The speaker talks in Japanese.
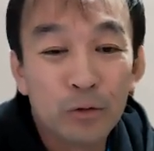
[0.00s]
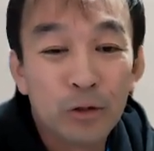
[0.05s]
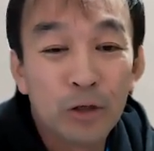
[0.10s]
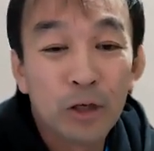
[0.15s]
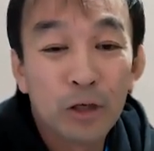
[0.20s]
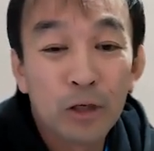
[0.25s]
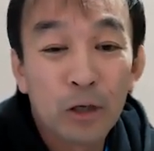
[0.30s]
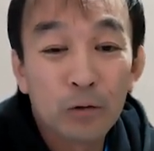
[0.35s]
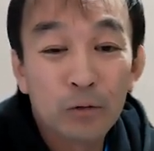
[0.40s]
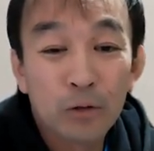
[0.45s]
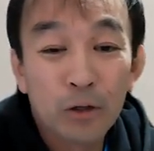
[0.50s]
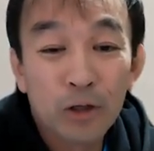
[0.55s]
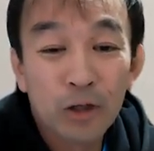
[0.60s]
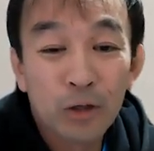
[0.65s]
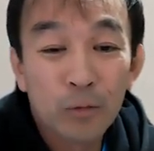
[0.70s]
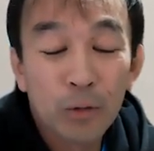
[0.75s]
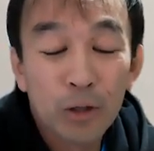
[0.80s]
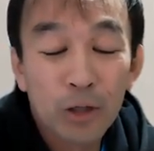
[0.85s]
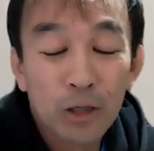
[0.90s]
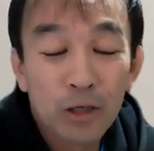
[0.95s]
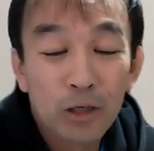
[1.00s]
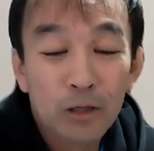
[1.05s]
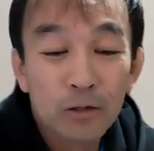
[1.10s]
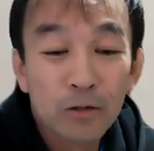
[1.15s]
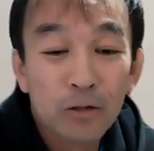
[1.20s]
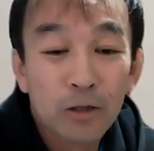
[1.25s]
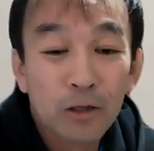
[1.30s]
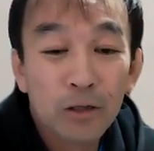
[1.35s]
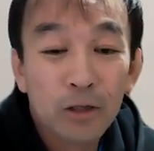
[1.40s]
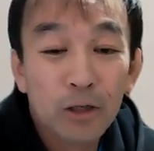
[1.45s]
計画で決めたは
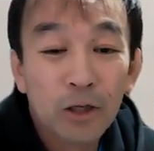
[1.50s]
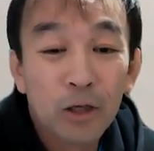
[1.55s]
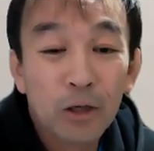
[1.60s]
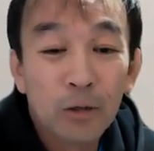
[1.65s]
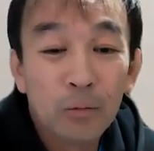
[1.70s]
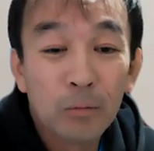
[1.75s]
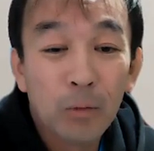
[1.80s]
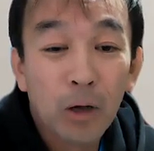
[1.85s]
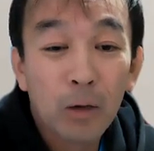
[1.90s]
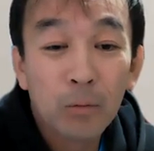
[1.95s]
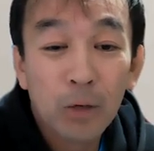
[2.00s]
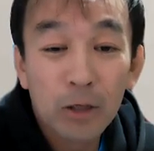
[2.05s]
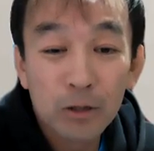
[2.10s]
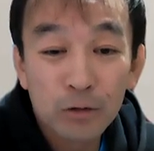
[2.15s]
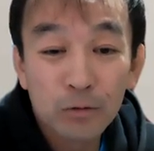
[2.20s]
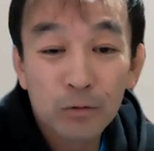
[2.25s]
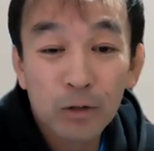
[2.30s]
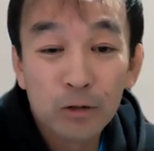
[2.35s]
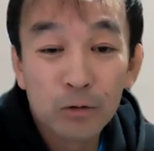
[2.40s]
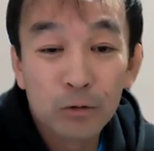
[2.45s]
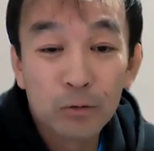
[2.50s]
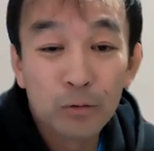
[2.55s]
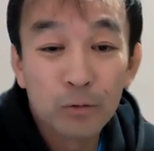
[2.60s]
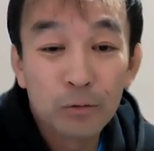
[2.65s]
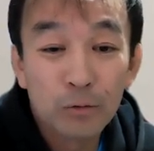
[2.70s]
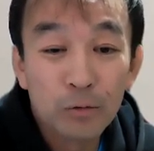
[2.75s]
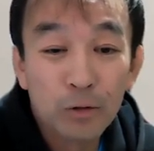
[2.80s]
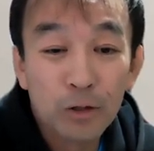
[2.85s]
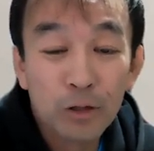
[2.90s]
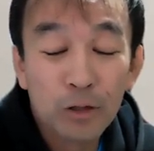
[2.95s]
ずなんで、まずはそ
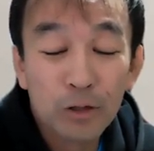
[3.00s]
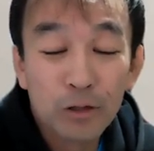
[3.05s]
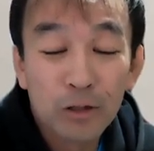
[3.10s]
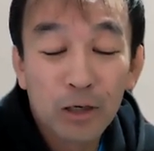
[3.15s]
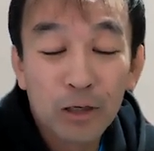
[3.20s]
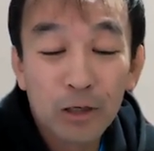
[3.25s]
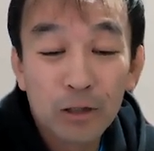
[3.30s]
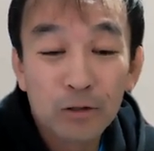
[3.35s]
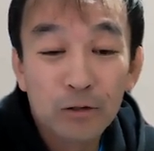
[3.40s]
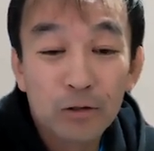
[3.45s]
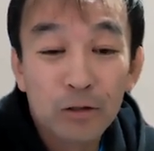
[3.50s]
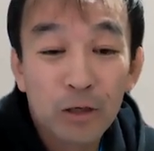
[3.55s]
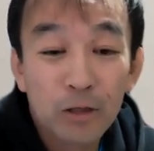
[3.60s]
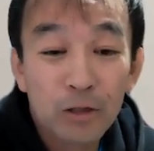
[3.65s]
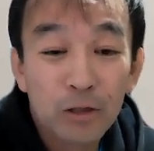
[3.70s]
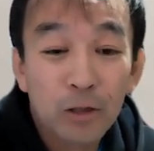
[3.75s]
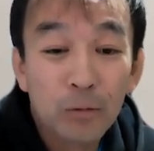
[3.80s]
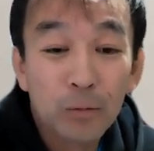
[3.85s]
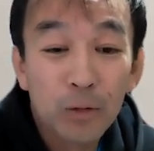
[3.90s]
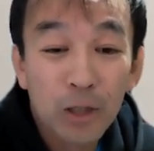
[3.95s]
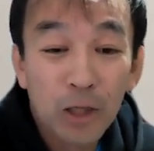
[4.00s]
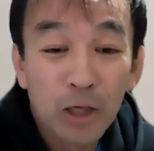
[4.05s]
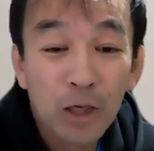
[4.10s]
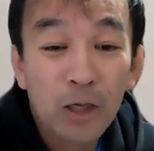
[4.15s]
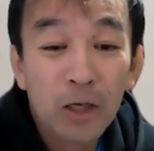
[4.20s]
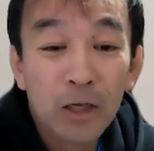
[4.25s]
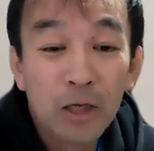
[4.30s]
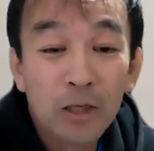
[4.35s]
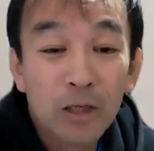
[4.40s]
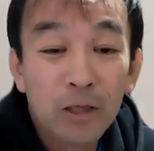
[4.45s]
の1ヶ月やってみ
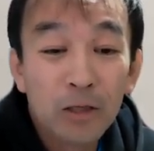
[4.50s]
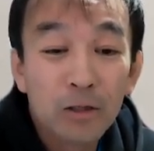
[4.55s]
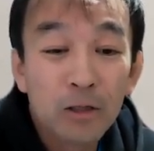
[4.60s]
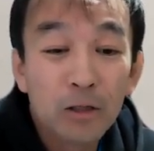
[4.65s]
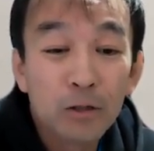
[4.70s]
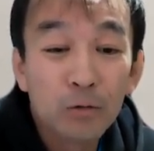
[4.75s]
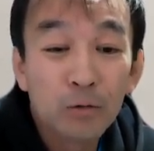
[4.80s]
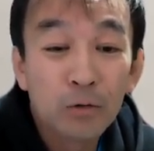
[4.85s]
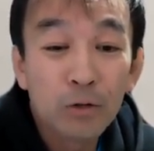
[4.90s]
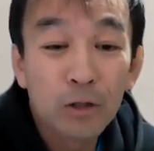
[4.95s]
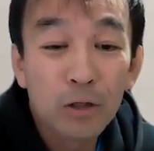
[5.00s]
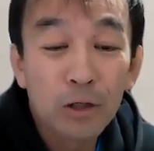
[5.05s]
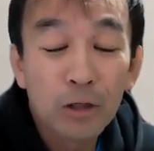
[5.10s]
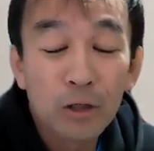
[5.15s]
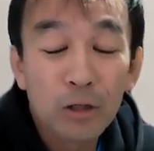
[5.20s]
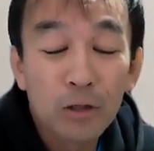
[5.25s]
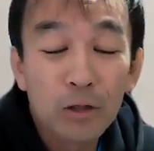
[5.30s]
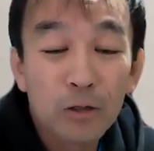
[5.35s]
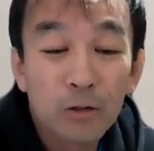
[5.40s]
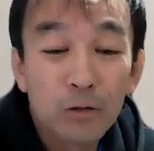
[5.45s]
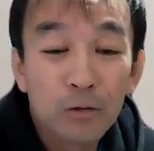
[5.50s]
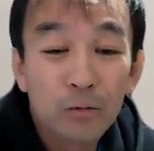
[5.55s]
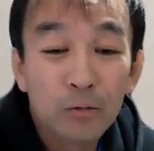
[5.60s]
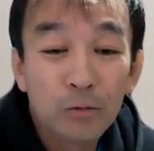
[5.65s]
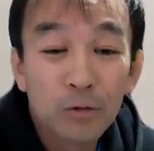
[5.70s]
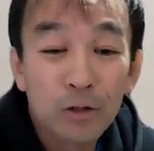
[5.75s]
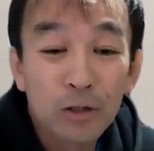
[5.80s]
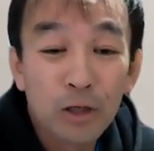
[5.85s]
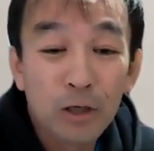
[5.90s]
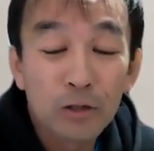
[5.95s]
て、でそれでそ
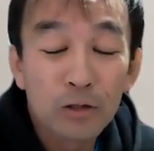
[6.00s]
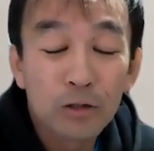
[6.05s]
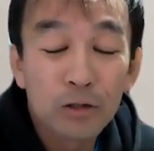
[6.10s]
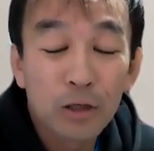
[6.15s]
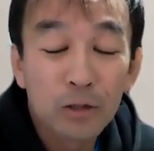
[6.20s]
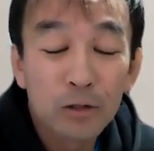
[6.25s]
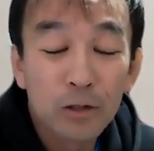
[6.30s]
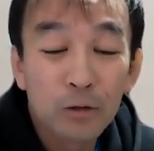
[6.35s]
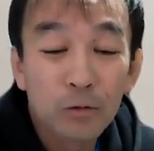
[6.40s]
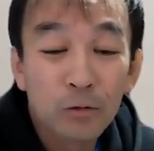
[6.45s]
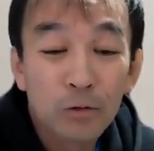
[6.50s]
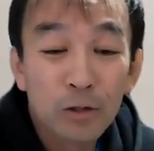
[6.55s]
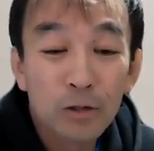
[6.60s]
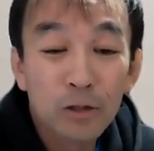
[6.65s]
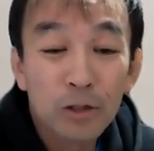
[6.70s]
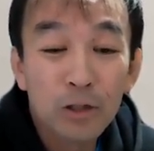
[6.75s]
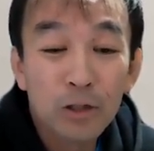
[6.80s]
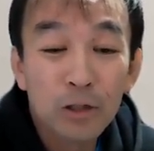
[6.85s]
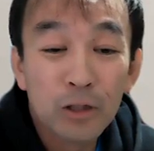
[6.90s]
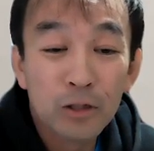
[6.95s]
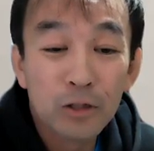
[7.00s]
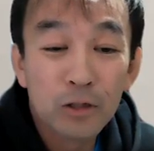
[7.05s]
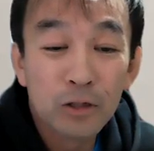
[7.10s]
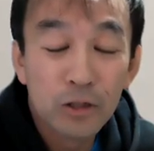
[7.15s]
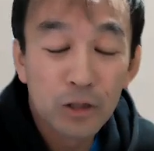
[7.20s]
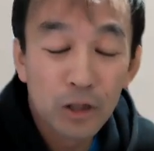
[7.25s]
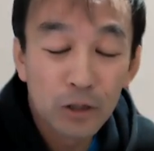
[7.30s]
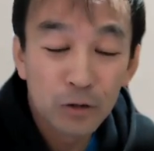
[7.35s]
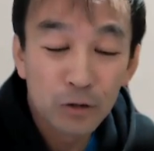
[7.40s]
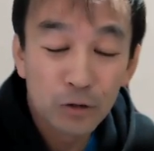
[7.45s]
の1ヶ月経った時に、
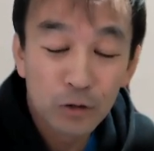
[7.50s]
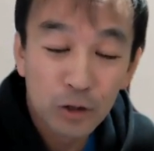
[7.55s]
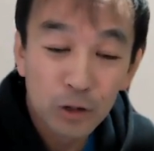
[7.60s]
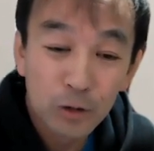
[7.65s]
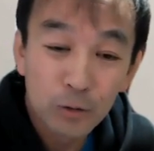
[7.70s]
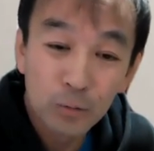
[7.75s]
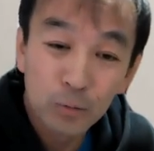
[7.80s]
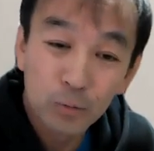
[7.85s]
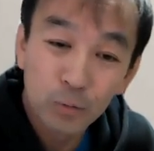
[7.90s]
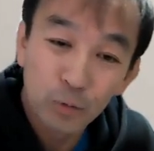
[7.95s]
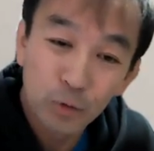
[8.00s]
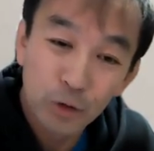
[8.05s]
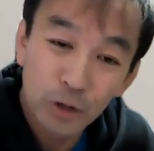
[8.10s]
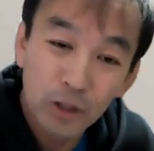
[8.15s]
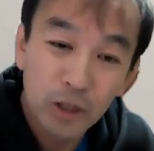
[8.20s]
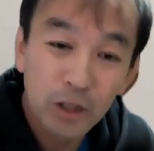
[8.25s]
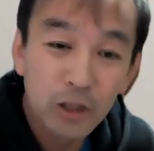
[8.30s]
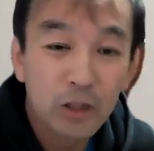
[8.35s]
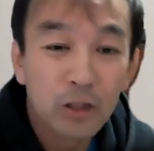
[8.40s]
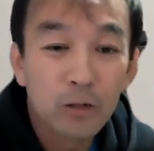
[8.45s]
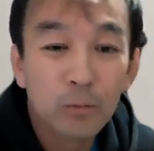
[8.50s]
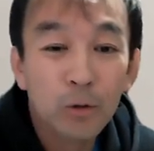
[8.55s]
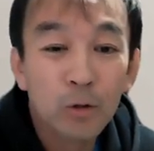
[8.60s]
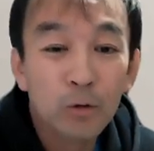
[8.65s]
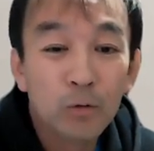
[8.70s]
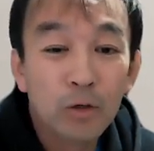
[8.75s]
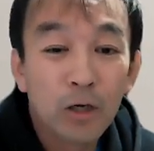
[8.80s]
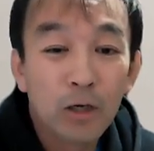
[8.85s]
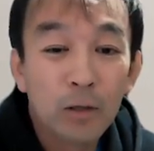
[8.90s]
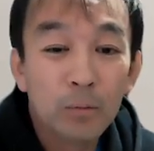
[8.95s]
じゃあ次もう一回やってみ
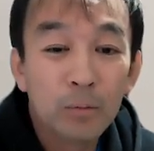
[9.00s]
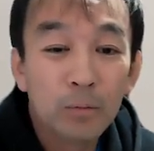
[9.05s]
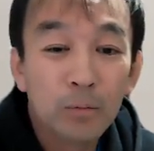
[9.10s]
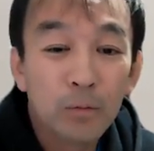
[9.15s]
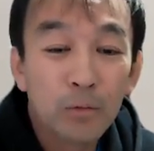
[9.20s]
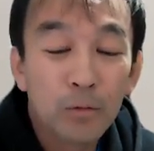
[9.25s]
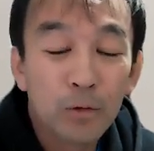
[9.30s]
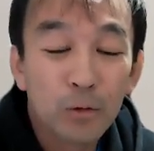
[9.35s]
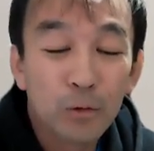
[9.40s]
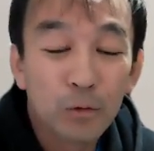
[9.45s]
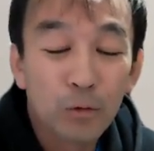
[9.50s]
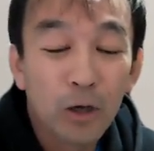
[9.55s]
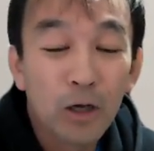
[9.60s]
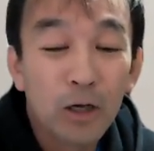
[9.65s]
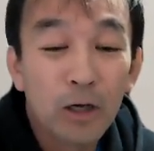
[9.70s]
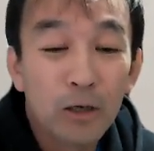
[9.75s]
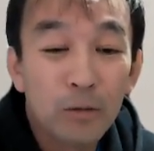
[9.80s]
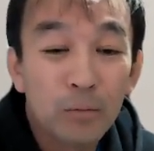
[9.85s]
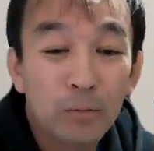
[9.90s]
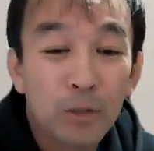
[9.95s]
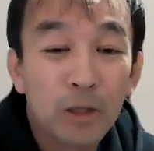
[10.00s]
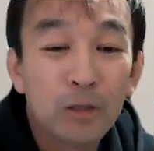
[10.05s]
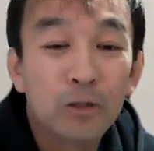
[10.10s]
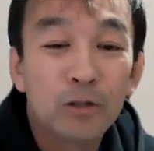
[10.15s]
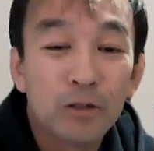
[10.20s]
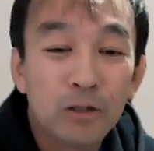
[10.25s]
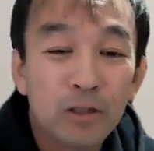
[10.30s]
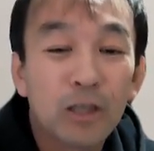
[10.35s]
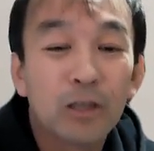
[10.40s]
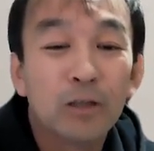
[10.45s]
ようかとか、
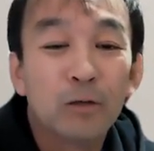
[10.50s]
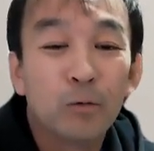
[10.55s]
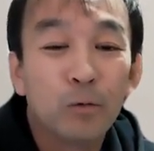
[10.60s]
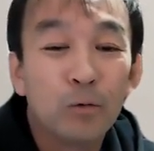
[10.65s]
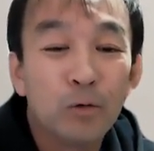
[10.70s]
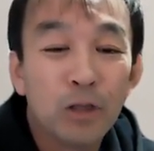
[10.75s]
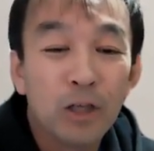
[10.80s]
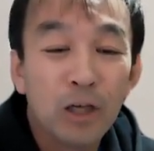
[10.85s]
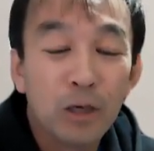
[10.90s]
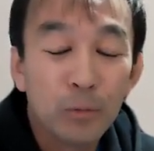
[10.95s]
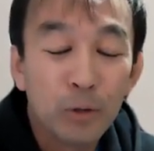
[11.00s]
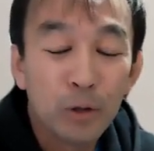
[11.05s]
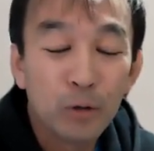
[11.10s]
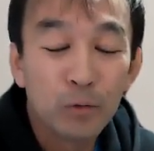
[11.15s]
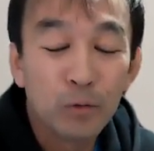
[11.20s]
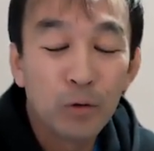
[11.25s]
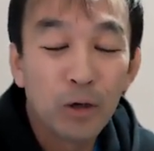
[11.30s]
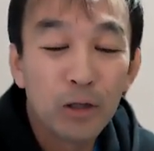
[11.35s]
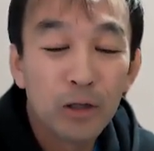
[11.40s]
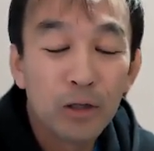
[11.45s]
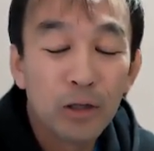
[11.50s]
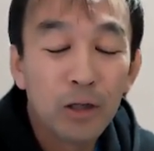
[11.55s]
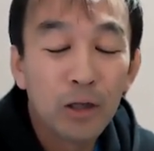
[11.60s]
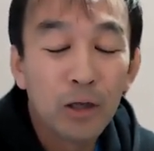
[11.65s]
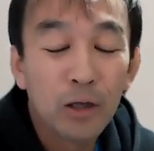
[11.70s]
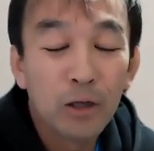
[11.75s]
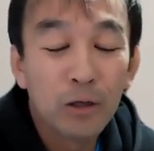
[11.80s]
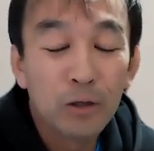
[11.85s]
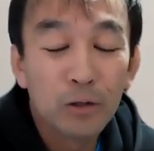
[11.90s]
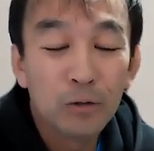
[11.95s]
じゃあここでやめようとかっ
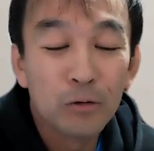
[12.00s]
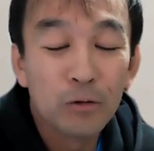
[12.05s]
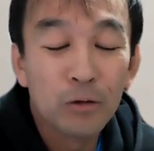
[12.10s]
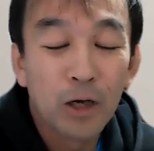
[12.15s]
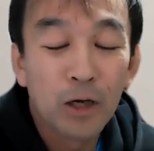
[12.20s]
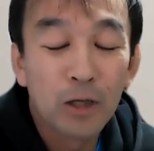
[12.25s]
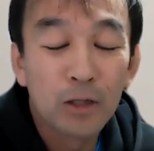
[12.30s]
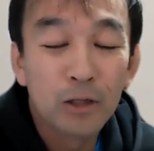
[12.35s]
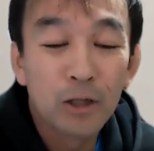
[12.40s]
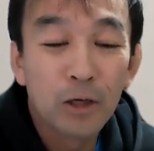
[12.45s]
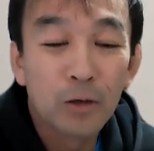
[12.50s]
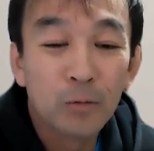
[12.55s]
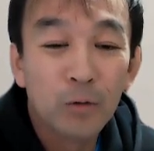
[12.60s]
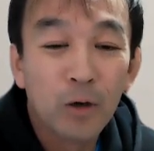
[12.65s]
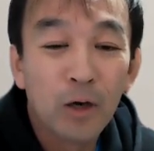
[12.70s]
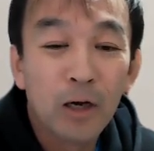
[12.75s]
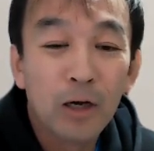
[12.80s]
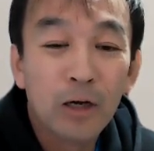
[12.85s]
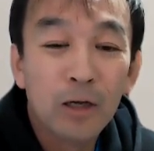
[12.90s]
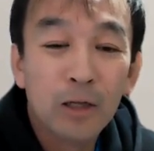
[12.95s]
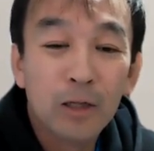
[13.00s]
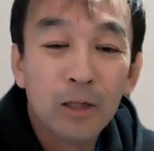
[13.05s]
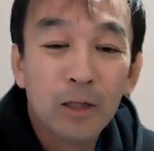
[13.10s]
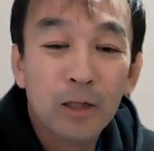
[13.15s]
ていう判断は、